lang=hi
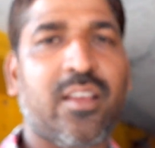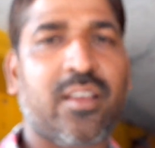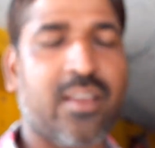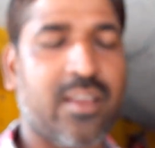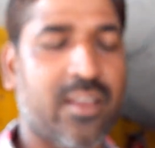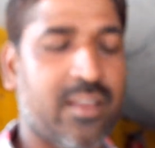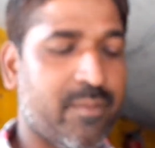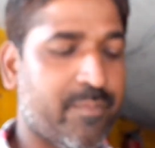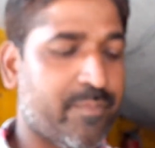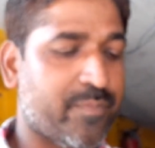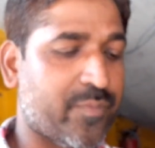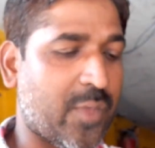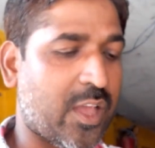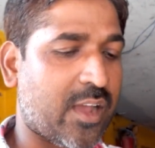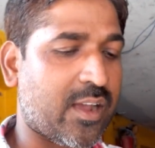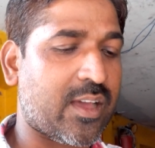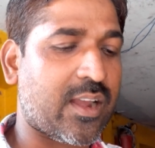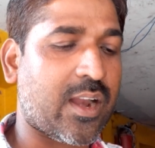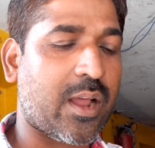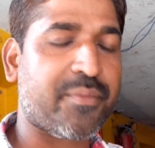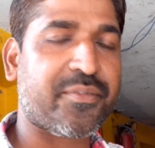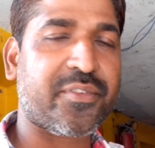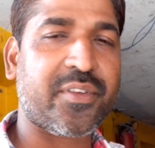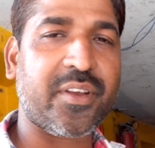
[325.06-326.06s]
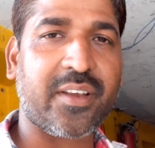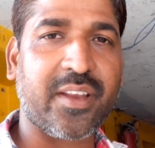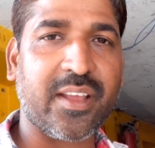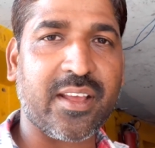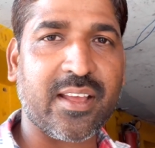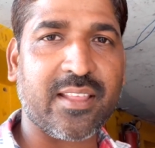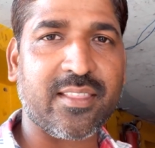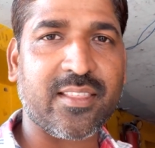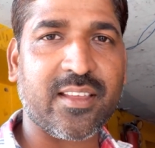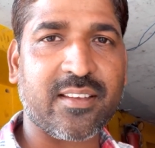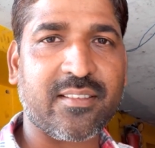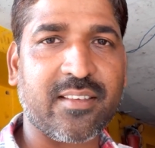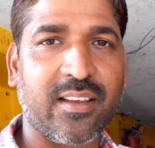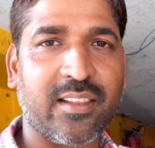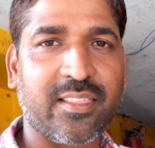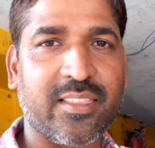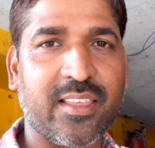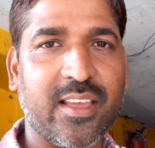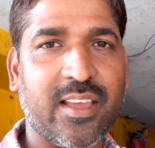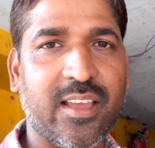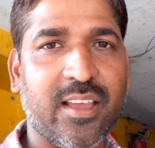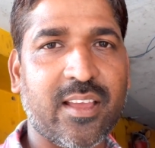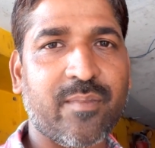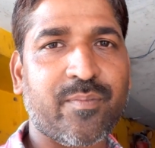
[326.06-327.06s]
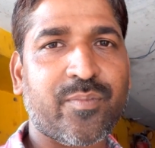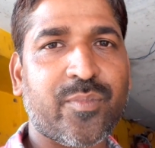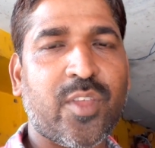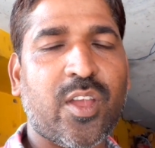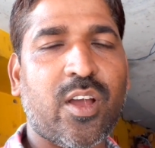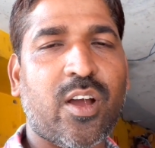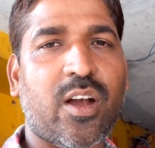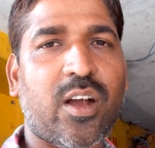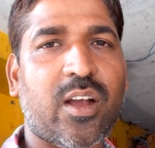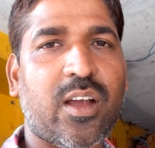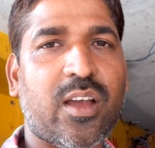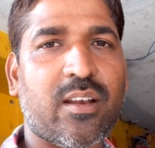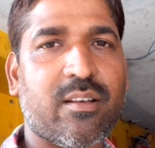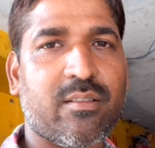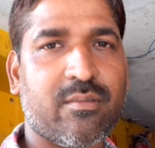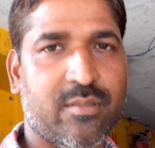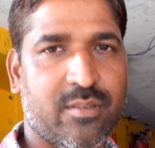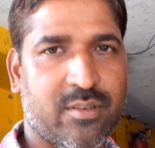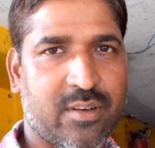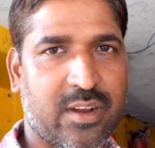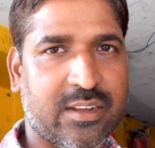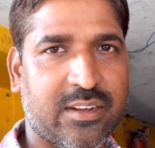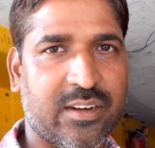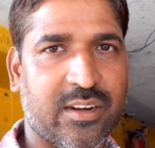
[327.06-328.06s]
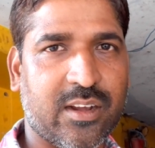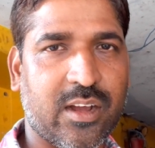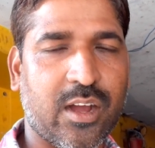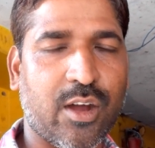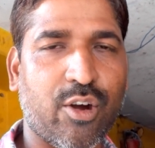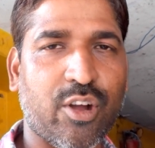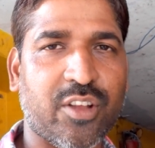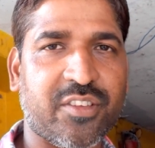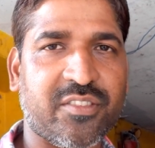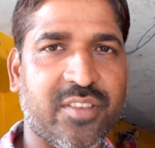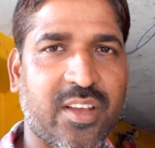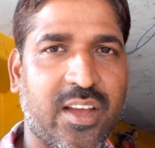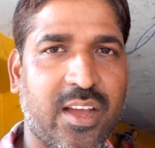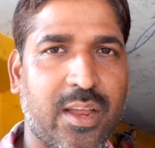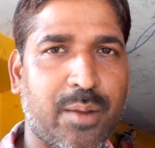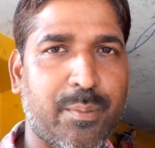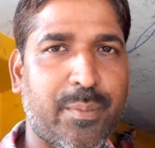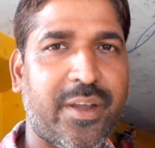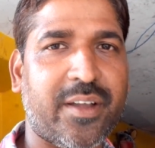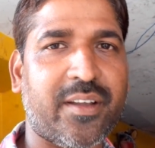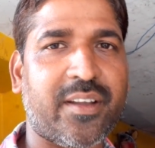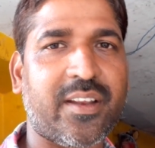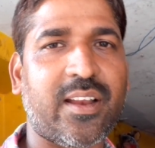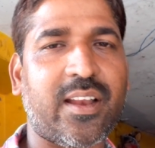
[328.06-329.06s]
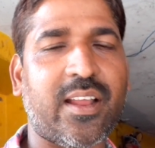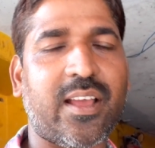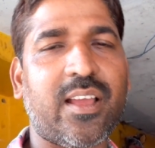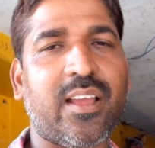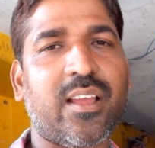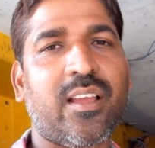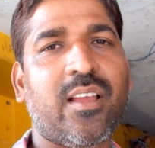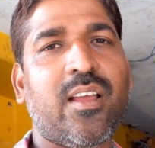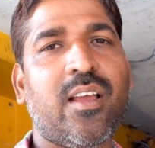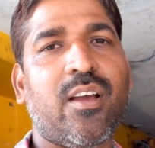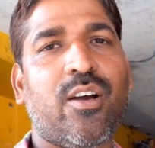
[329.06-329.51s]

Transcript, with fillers: कि अगर आप सिटी के अंदर चलते हैं अगर रख रखाव अच्छा है मेंटेन है